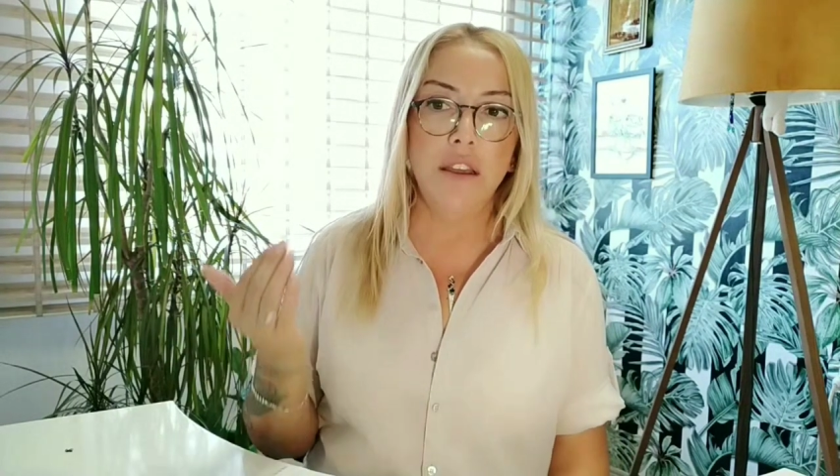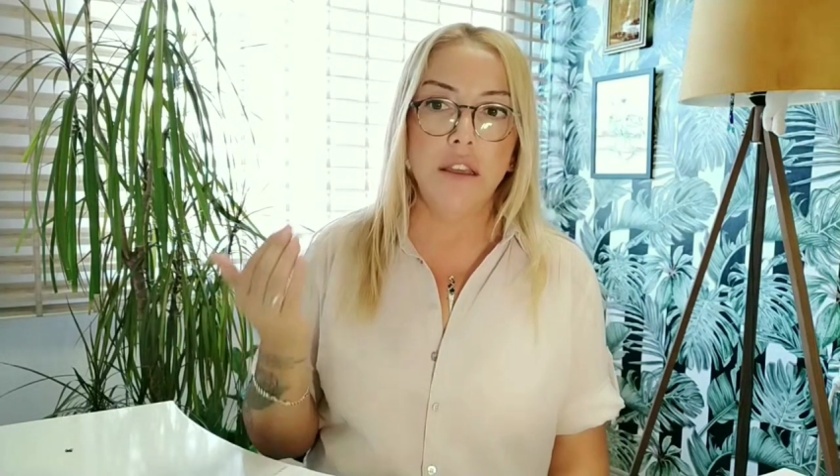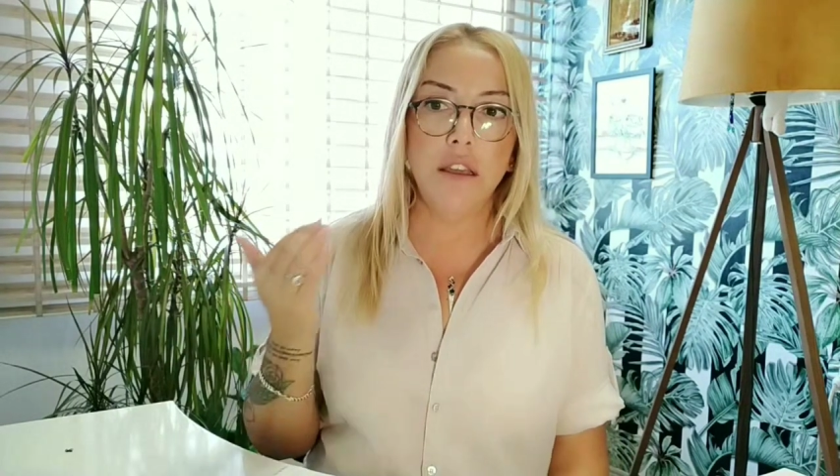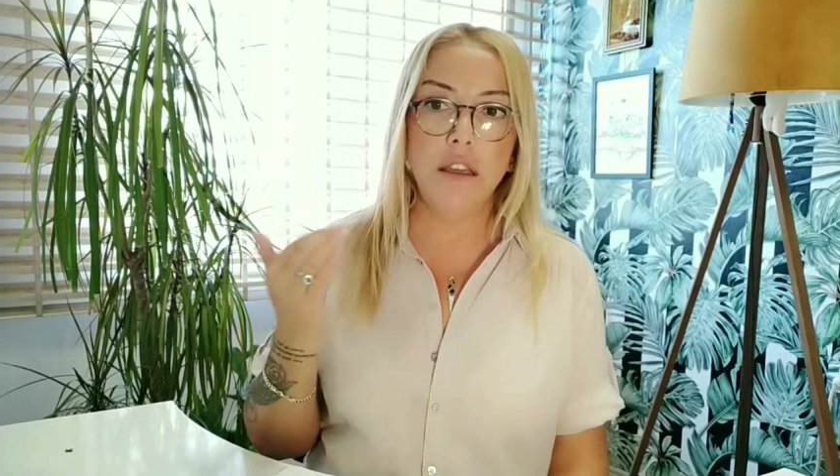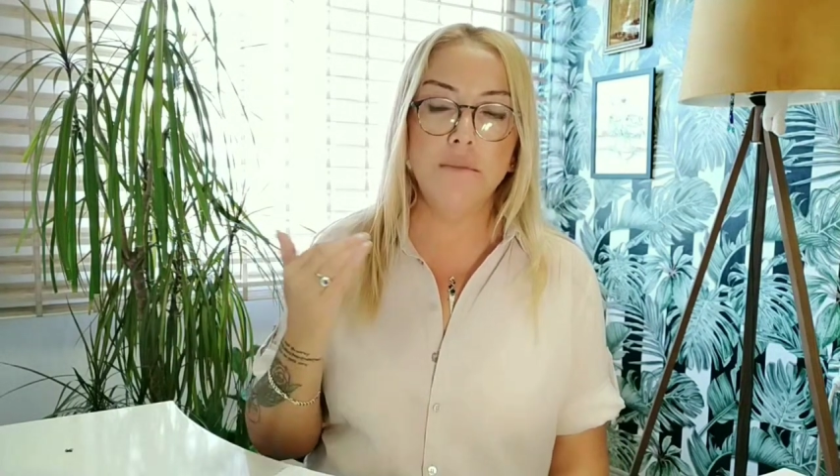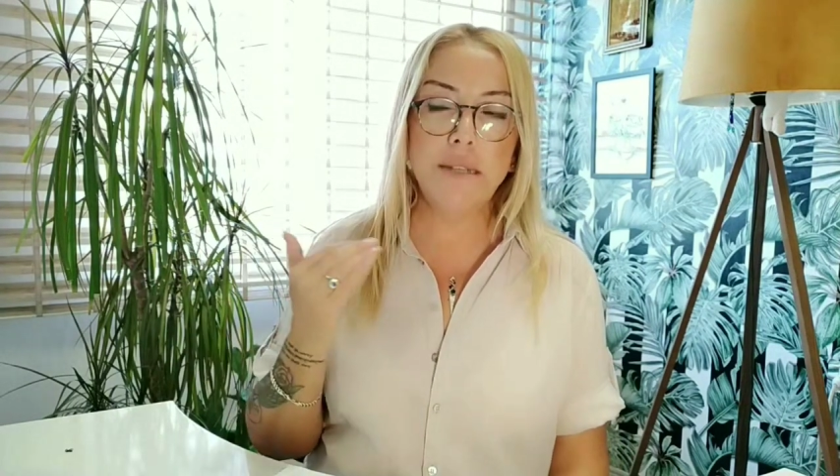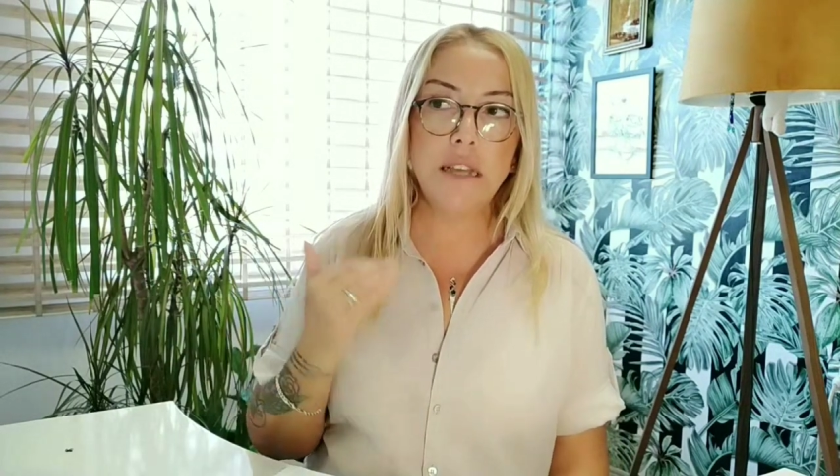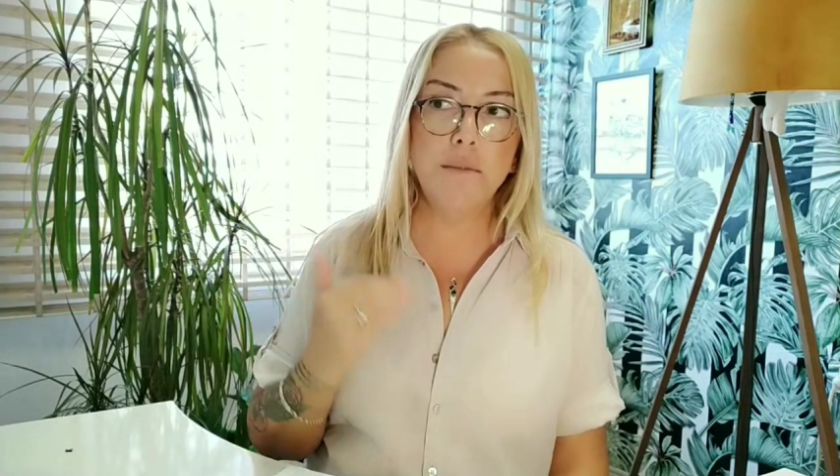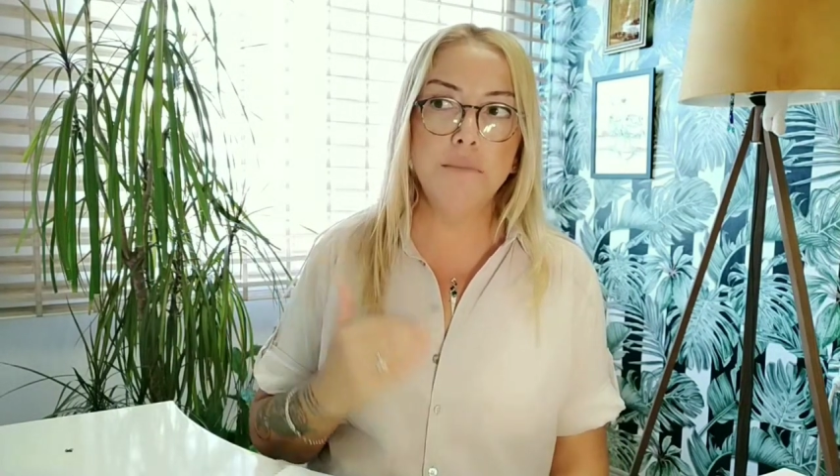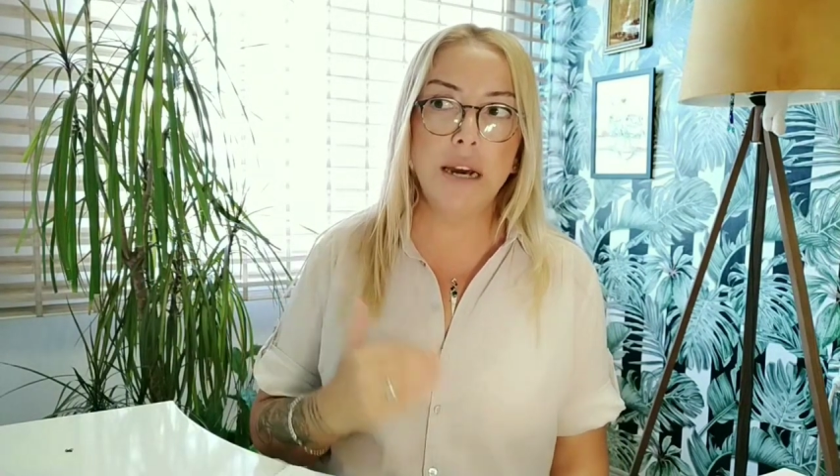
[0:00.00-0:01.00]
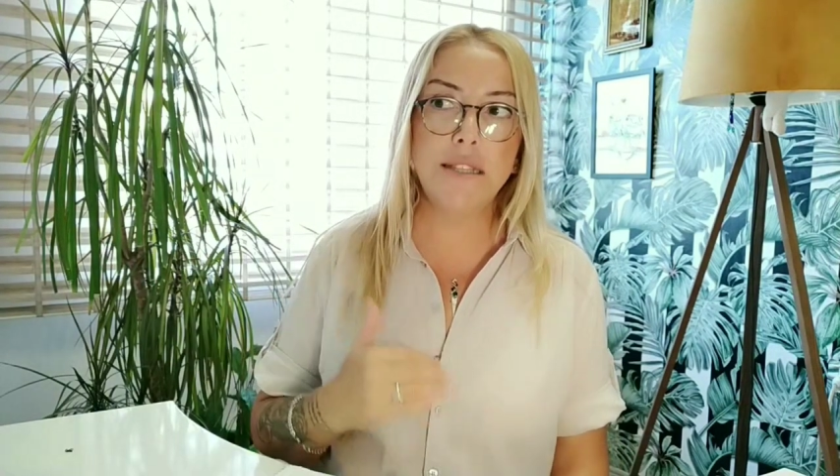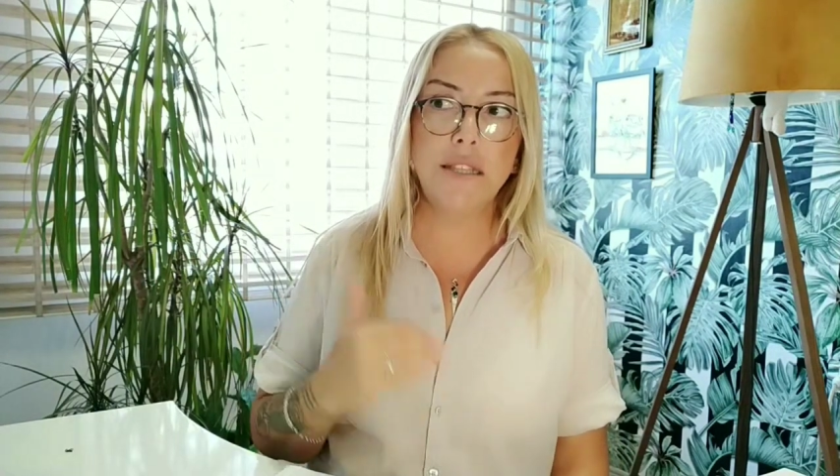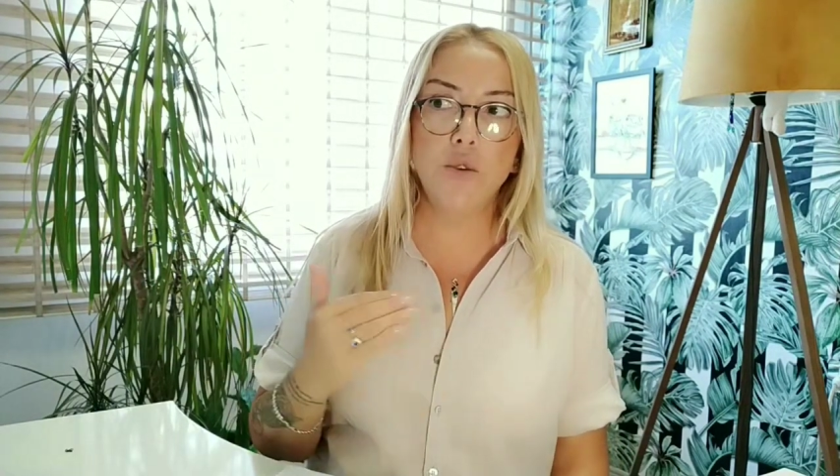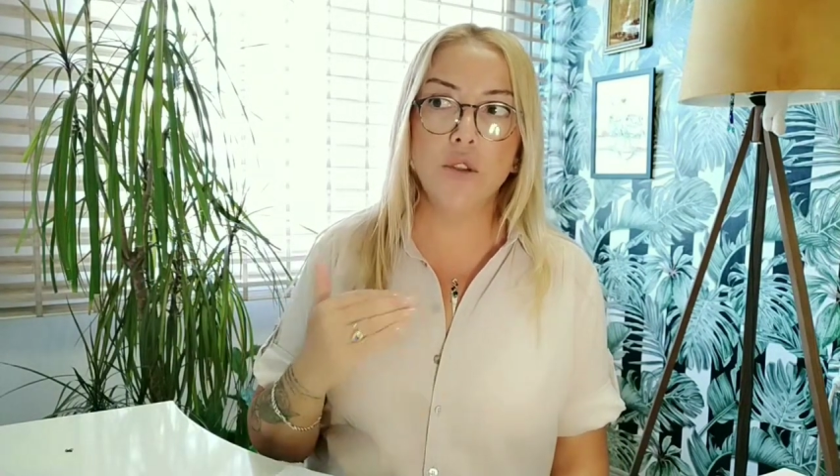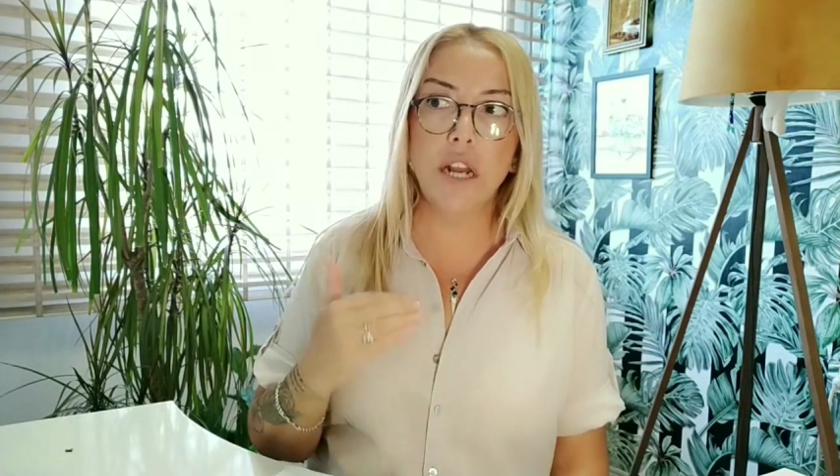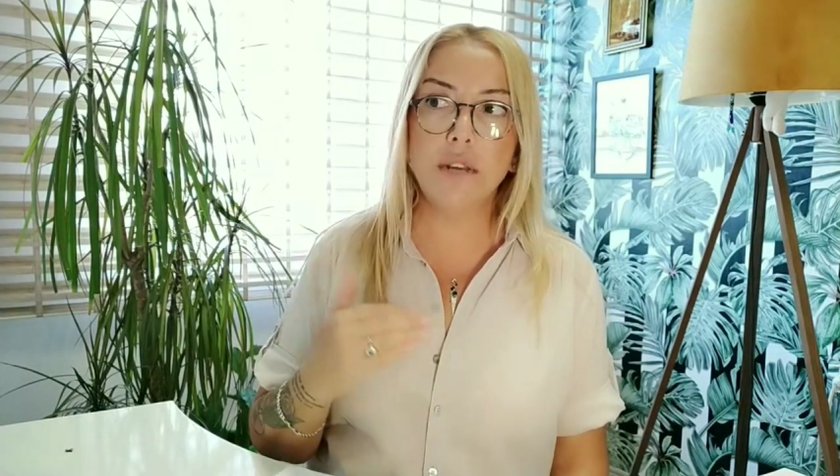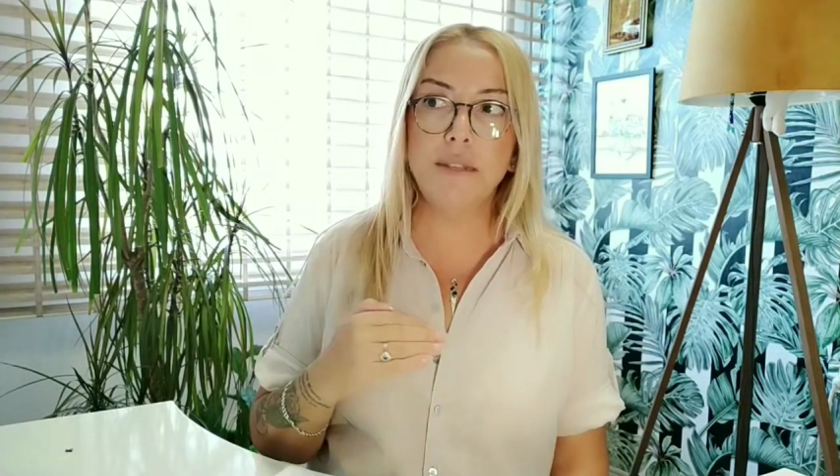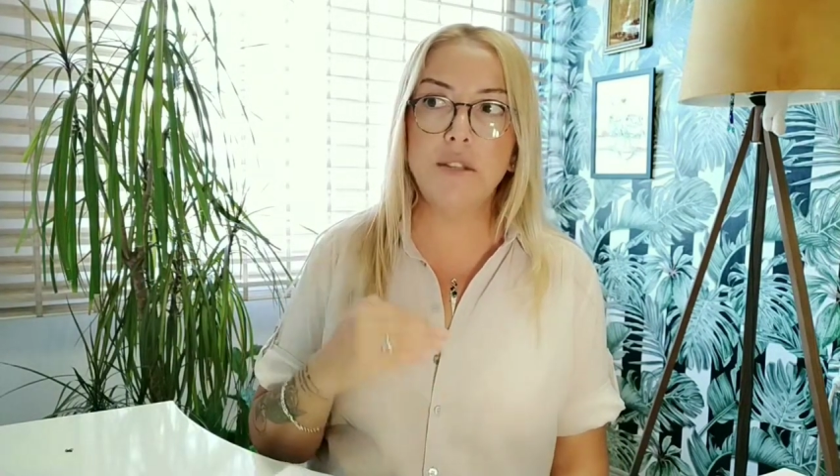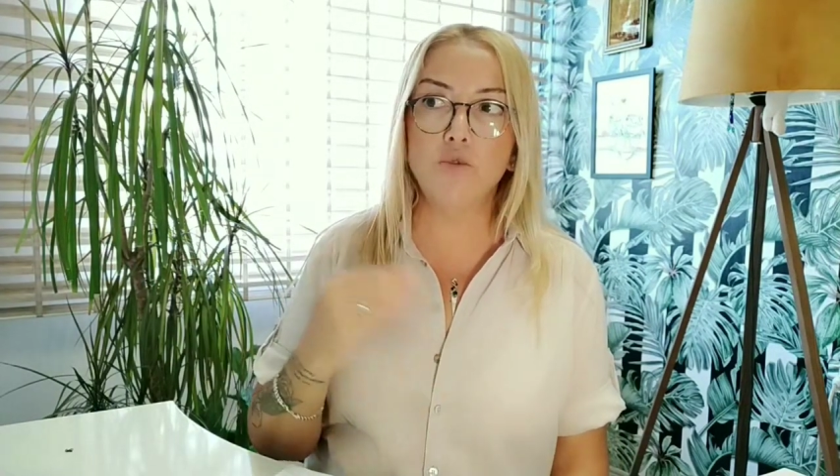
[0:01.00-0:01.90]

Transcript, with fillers: e, mesela maddi olarak mesela